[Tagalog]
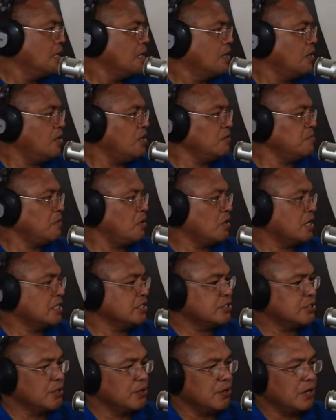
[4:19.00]
Og mao
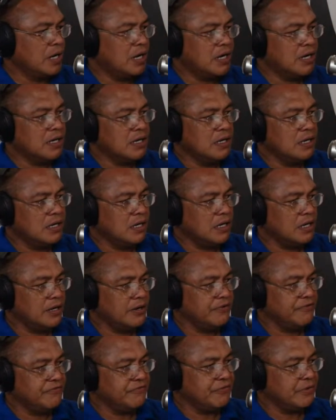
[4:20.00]
kadto ang
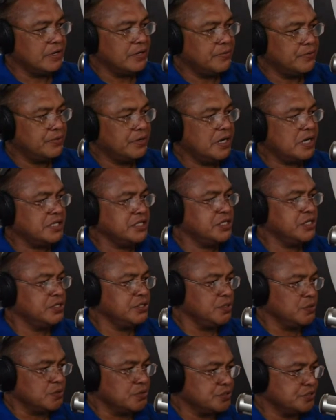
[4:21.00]
Love Radio
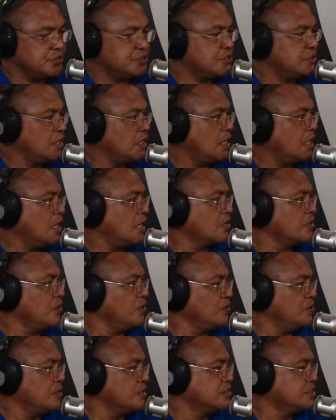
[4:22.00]
News.
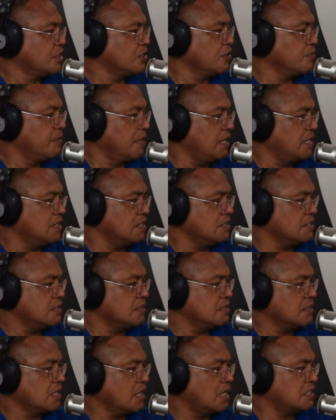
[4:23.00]
Ako si Ruben
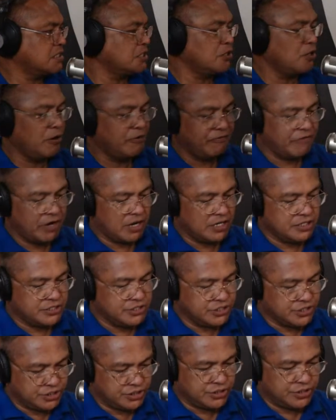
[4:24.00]
Casanova
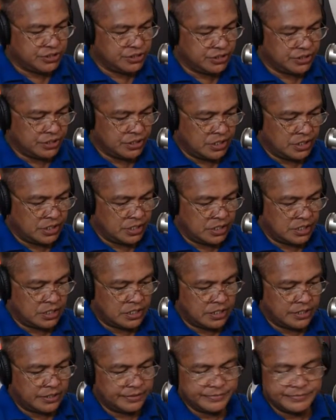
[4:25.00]
Jr.
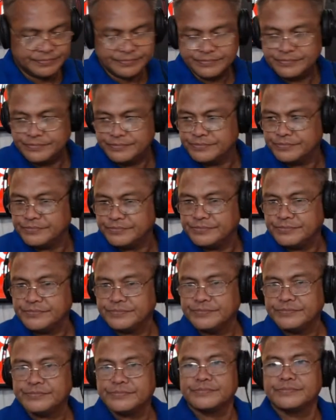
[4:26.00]
Feel good
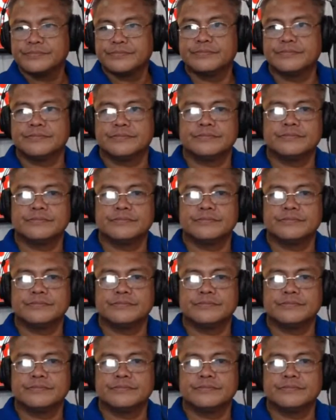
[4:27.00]
Monday.